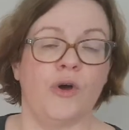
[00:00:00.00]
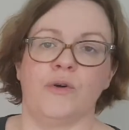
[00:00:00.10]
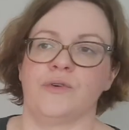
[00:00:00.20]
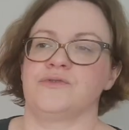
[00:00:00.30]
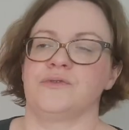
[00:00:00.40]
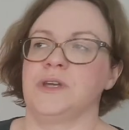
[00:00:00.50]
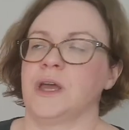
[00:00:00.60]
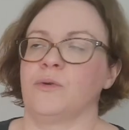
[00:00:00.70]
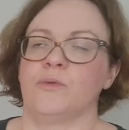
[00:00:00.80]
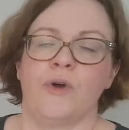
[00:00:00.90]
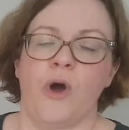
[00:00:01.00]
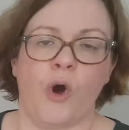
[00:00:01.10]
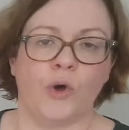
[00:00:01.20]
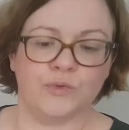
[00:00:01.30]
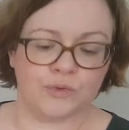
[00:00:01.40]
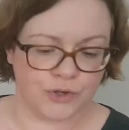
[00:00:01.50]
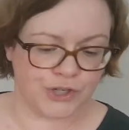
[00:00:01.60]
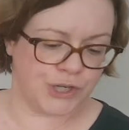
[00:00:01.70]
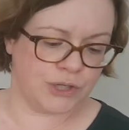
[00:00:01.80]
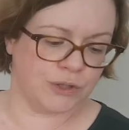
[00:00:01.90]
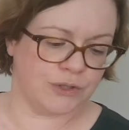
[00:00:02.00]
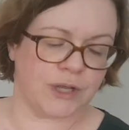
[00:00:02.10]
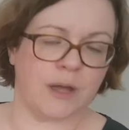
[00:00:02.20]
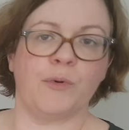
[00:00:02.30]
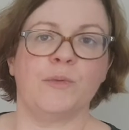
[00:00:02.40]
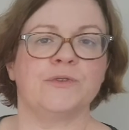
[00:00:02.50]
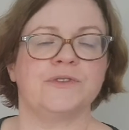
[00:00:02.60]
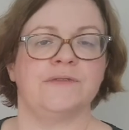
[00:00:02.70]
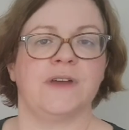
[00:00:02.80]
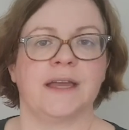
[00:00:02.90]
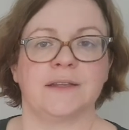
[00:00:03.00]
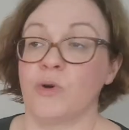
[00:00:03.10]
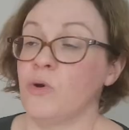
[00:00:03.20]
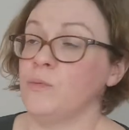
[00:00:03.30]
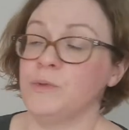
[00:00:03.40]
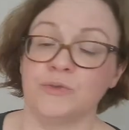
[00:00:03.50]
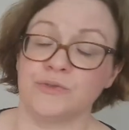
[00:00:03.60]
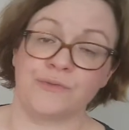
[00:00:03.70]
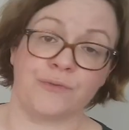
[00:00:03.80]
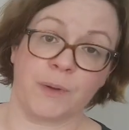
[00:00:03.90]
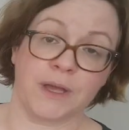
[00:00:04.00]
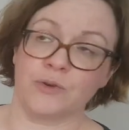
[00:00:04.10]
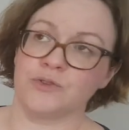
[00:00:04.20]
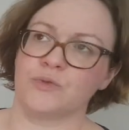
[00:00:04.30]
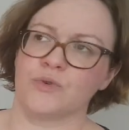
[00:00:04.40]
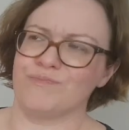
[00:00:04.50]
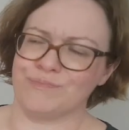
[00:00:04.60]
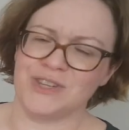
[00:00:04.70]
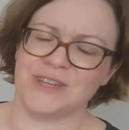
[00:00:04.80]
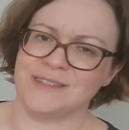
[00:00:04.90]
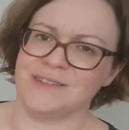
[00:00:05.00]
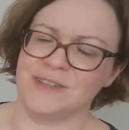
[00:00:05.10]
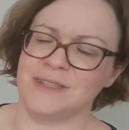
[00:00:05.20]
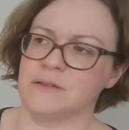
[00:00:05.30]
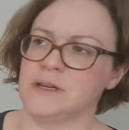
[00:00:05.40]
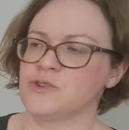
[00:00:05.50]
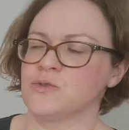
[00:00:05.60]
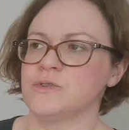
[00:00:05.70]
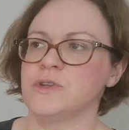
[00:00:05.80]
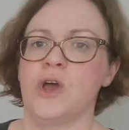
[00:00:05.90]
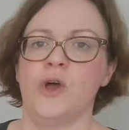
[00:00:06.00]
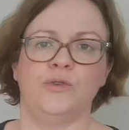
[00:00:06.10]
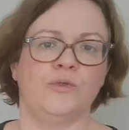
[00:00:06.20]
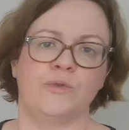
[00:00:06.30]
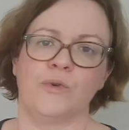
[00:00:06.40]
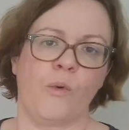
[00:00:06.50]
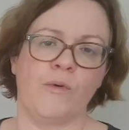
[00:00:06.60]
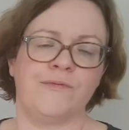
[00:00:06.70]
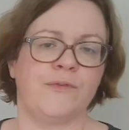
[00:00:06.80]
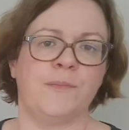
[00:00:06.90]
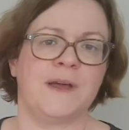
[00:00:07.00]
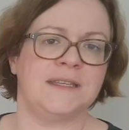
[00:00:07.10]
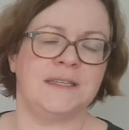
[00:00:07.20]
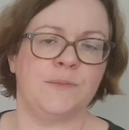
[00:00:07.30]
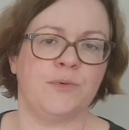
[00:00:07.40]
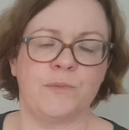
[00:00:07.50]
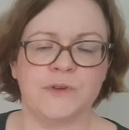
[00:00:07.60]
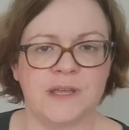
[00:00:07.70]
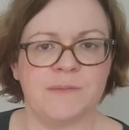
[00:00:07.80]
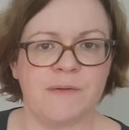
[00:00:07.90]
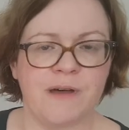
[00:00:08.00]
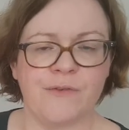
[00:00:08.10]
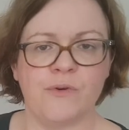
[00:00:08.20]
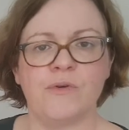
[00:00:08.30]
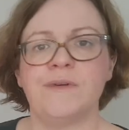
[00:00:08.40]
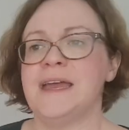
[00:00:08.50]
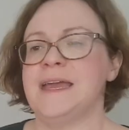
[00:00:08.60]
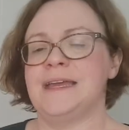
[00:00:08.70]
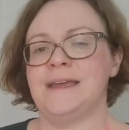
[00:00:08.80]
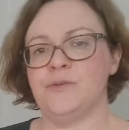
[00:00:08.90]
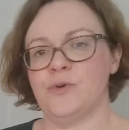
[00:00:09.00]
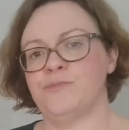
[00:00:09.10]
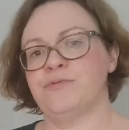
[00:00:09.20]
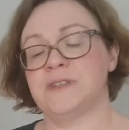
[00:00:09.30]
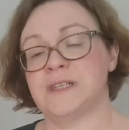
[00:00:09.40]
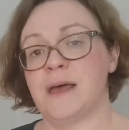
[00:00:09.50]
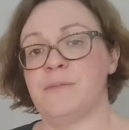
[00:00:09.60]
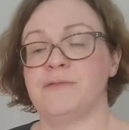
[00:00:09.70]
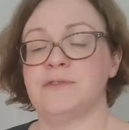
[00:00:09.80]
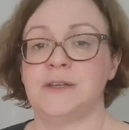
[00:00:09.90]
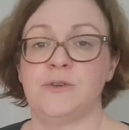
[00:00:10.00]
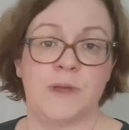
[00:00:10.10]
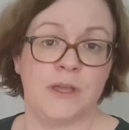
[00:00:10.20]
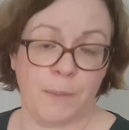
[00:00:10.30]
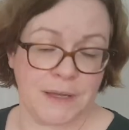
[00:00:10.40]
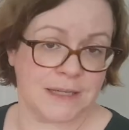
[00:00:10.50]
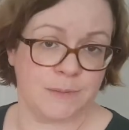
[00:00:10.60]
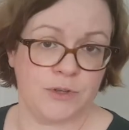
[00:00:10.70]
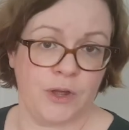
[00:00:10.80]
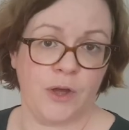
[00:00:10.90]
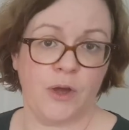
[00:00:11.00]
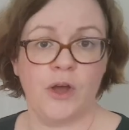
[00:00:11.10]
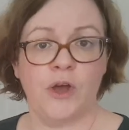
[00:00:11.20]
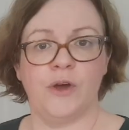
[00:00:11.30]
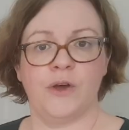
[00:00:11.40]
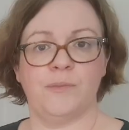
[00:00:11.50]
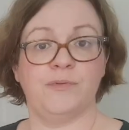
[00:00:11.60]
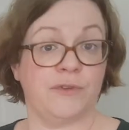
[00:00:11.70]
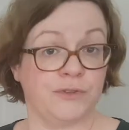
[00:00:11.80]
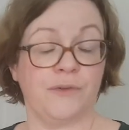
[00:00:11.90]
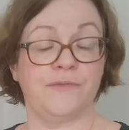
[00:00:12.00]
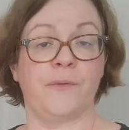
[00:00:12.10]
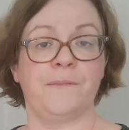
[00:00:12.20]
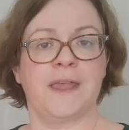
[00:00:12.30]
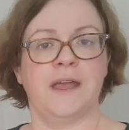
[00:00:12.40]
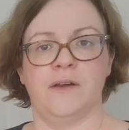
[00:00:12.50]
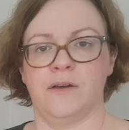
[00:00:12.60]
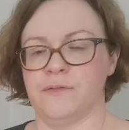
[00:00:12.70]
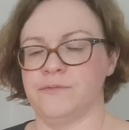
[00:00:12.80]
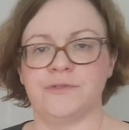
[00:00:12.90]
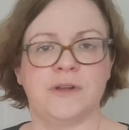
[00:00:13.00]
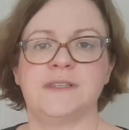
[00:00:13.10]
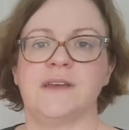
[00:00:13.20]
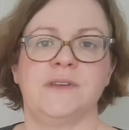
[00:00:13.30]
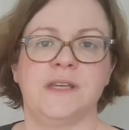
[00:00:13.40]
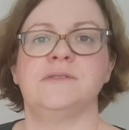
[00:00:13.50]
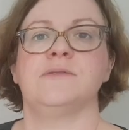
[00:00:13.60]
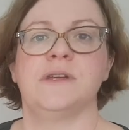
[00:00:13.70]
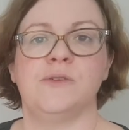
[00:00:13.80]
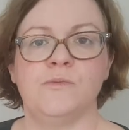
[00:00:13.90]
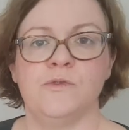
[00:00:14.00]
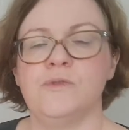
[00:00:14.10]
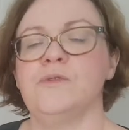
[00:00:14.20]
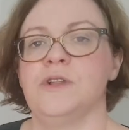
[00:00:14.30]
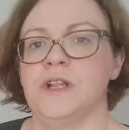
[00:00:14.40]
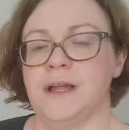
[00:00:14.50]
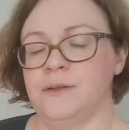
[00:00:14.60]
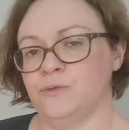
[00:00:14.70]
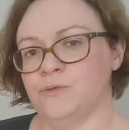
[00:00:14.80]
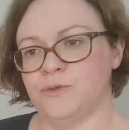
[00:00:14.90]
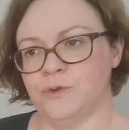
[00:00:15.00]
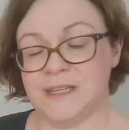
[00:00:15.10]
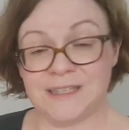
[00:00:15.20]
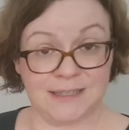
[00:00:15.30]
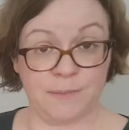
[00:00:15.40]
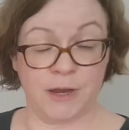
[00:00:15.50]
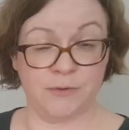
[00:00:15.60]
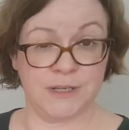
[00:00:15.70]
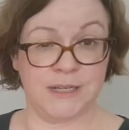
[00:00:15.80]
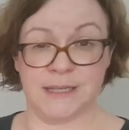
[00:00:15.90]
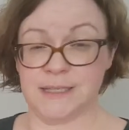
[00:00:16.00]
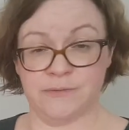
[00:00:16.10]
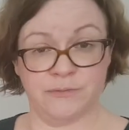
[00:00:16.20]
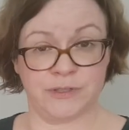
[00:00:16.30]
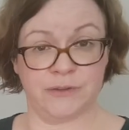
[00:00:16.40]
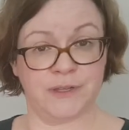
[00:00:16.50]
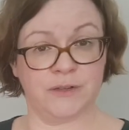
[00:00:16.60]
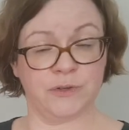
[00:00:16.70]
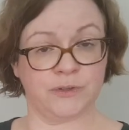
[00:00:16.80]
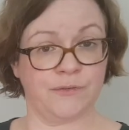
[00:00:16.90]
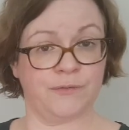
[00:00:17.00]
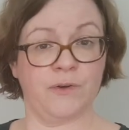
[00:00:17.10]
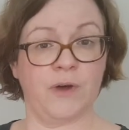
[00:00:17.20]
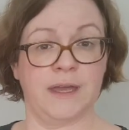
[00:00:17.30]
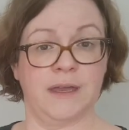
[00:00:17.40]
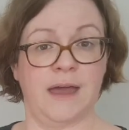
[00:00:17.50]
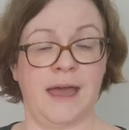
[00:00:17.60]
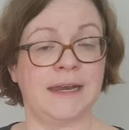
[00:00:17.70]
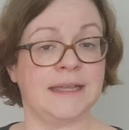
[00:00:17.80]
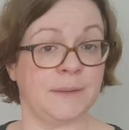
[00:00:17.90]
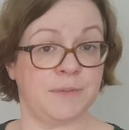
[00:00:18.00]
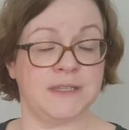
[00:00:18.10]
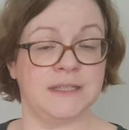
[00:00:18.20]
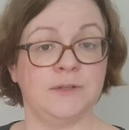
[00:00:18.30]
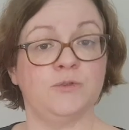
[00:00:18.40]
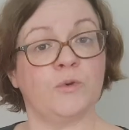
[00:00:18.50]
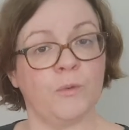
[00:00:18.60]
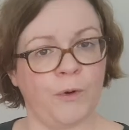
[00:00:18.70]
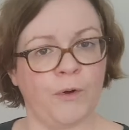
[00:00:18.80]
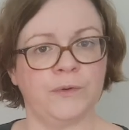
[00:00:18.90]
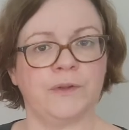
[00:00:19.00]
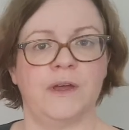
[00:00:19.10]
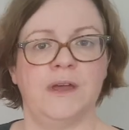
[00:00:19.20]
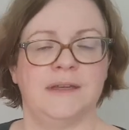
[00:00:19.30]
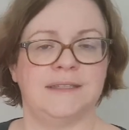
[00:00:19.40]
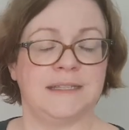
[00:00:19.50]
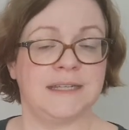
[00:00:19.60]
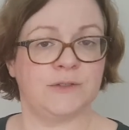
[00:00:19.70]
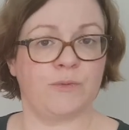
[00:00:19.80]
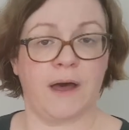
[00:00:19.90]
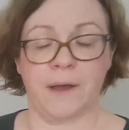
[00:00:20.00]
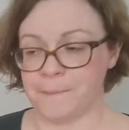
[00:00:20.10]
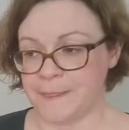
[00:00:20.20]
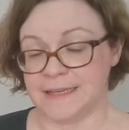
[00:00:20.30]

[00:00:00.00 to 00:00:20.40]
je dirais qu'en toute logique, il serait à proposer vers 4 ans, mais nos enfants précoces pigent assez vite les choses. Donc, il ne faut pas hésiter à le proposer même avant. Et pour cela, bah, vous êtes le meilleur prescripteur euh, pour votre enfant. Euh, vous seul savez ce qui est le mieux, donc euh, n'hésitez pas à l'utiliser si vous sentez que votre enfant a les capacités de comprendre cette histoire.